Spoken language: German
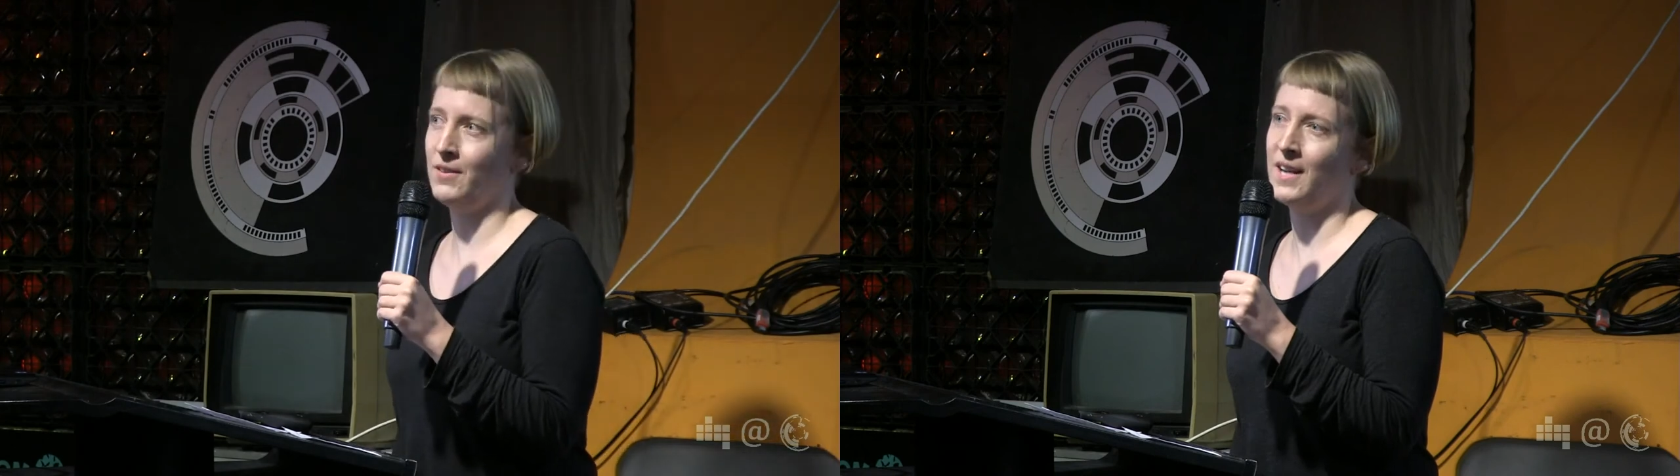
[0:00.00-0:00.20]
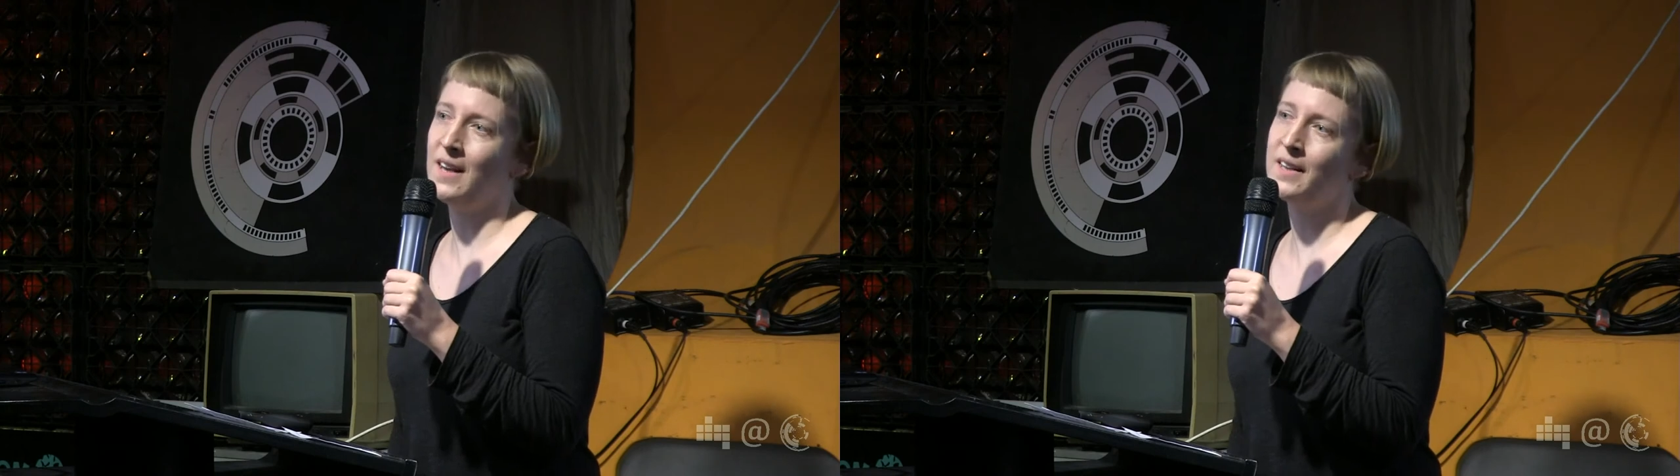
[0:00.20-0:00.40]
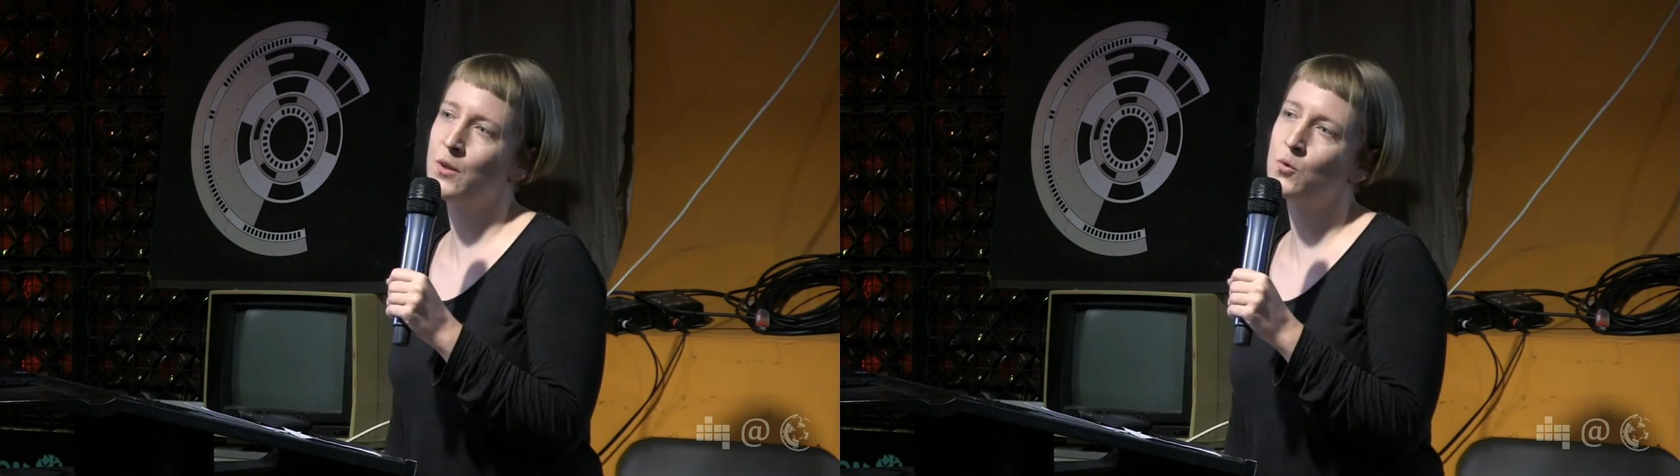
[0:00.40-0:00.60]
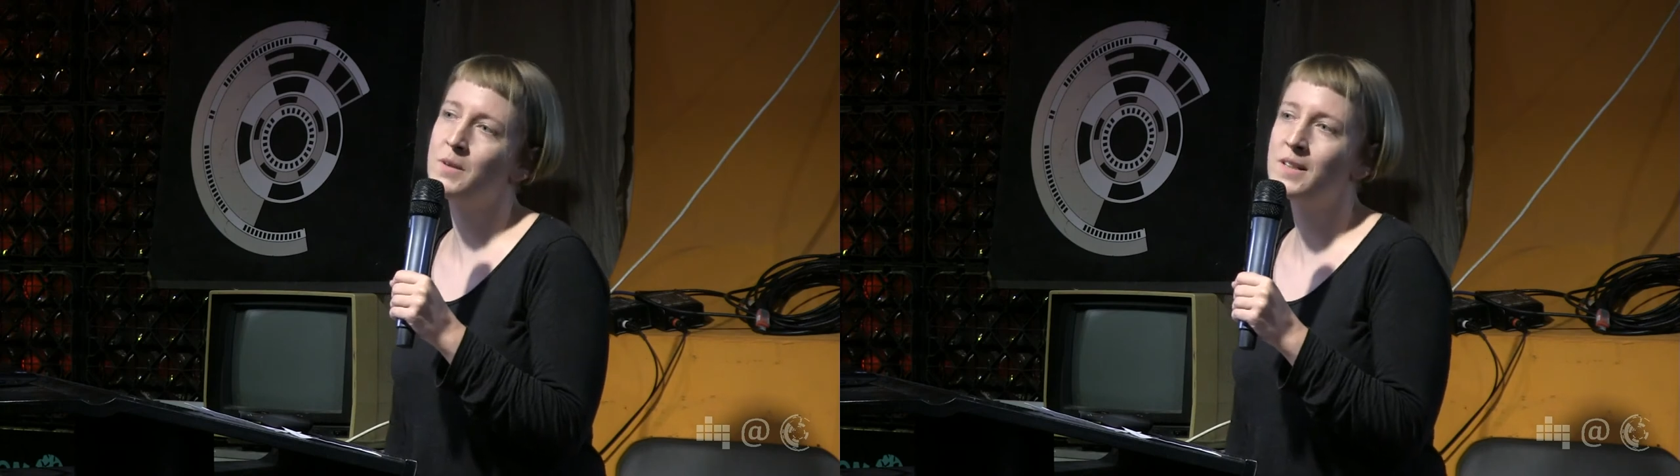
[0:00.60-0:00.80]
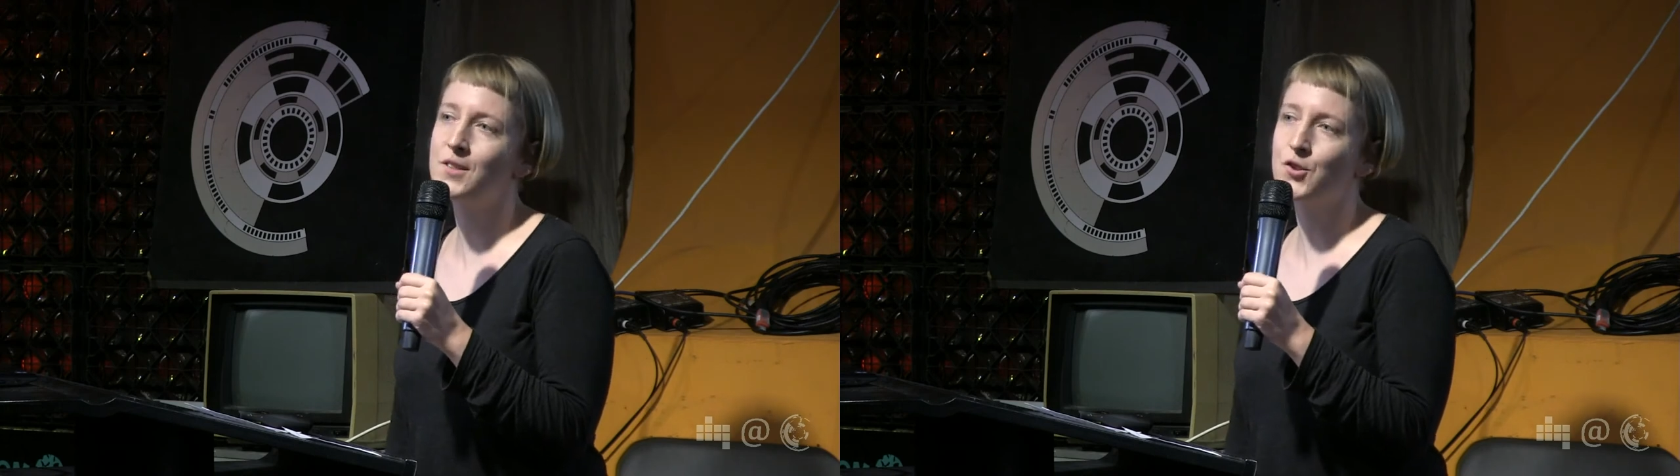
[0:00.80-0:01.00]
wenn alle
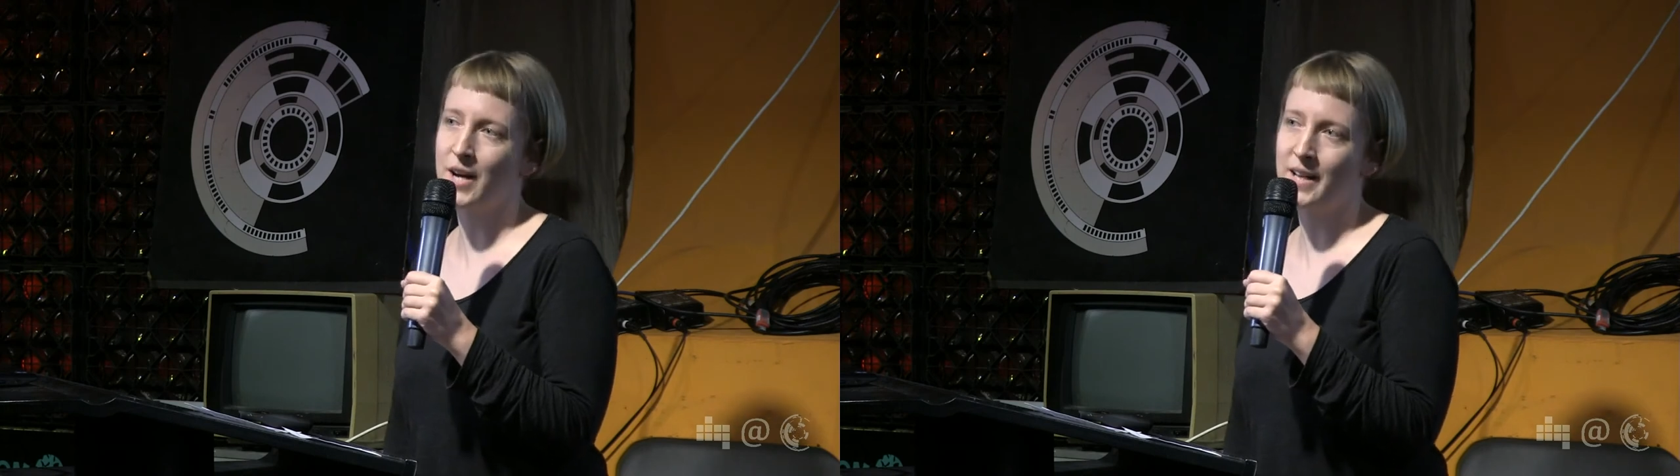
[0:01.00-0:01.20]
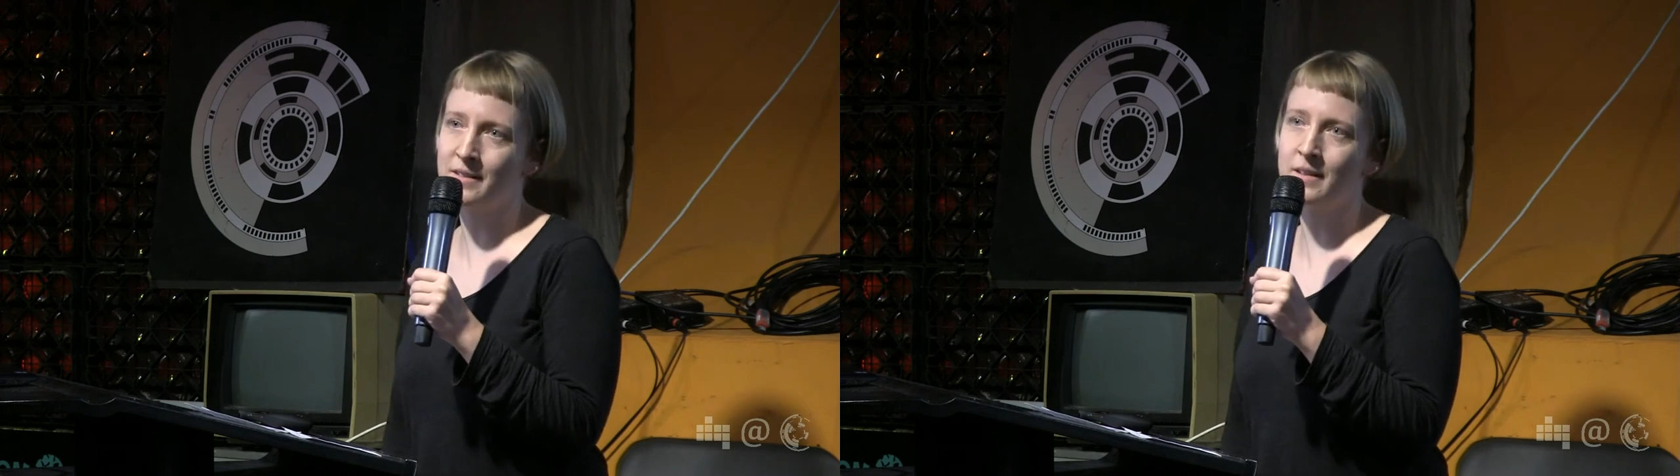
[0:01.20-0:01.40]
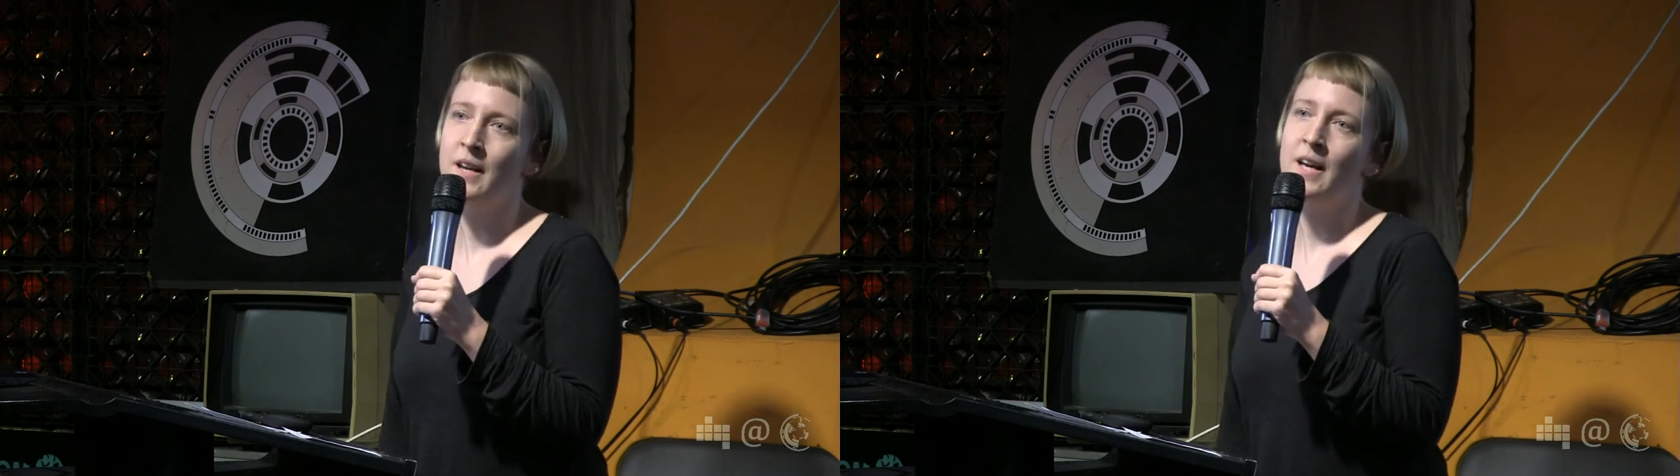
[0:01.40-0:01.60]
EU-Mitgliedstaaten